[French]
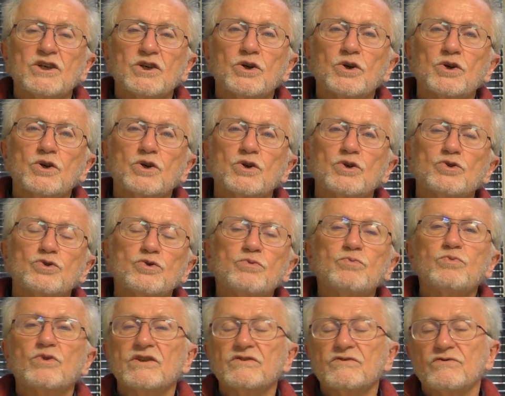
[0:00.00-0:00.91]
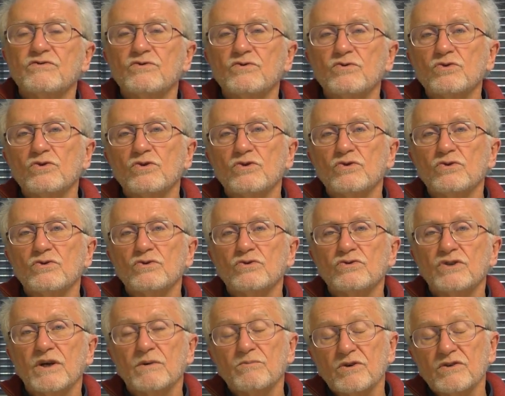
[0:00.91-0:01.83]
du point de
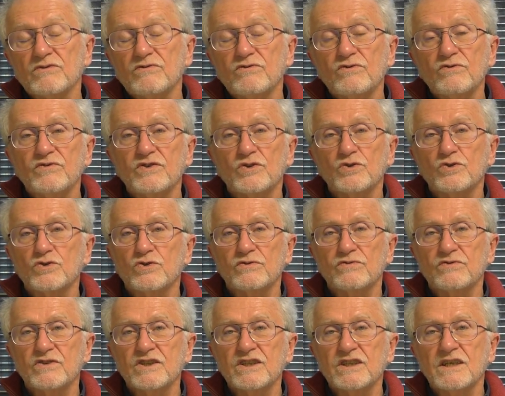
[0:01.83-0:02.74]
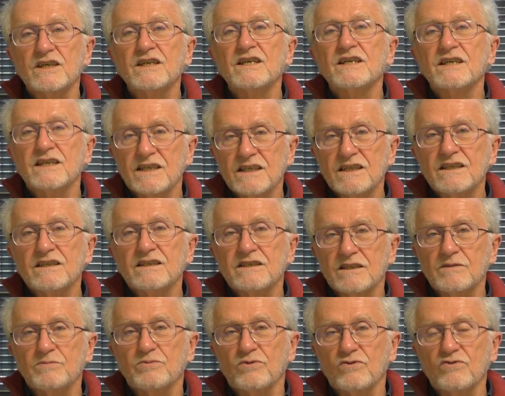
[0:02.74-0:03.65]
vue d'un point de vue philosophique et
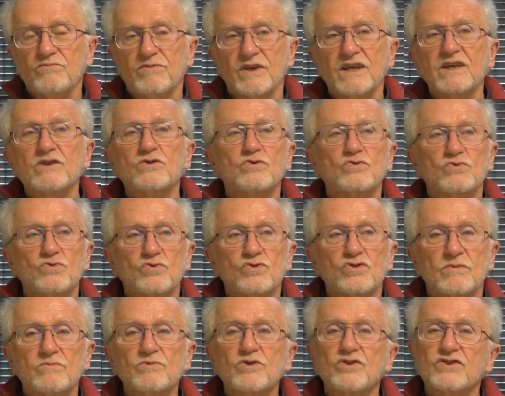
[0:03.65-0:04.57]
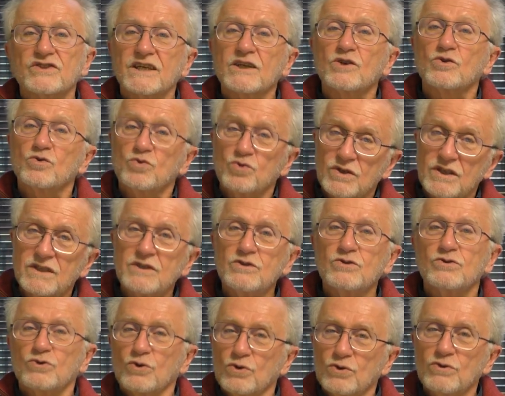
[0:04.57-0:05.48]
qui prouvent bien que nous sommes dans un
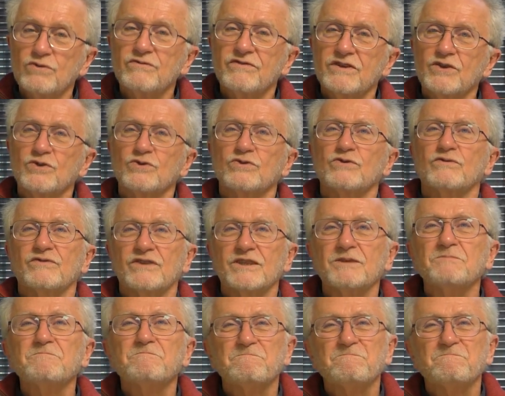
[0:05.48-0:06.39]
goûter de philosophie.